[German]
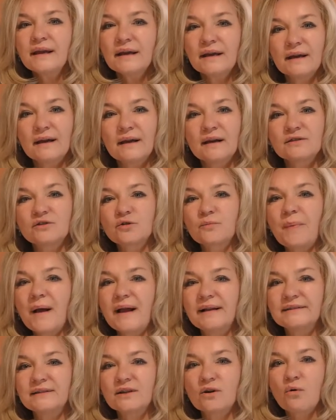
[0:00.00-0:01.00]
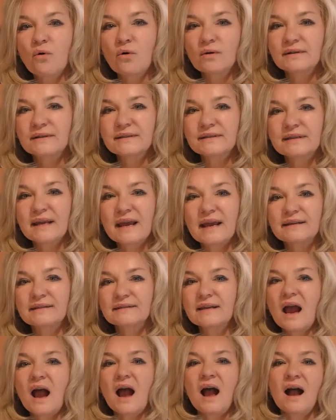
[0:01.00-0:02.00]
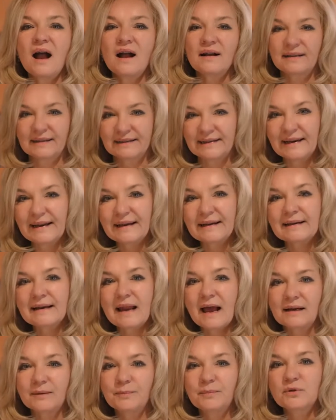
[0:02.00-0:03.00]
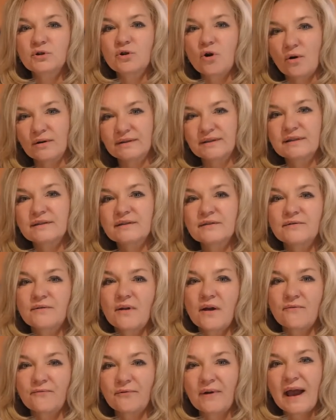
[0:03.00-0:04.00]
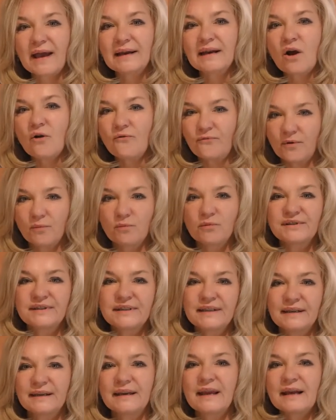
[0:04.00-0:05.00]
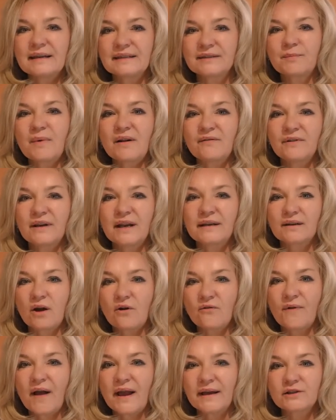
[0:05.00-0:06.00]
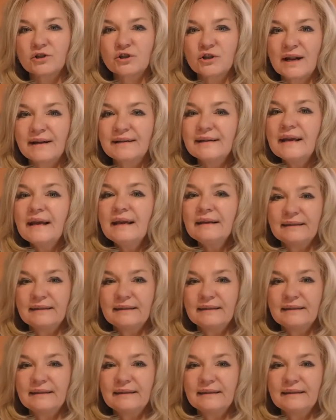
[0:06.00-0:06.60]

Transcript: äh, sobald der Hund denkt, aha, Klick-Klack bedeutet äh, Freilauf, wir müssen ihn erstmal wieder darauf einstellen,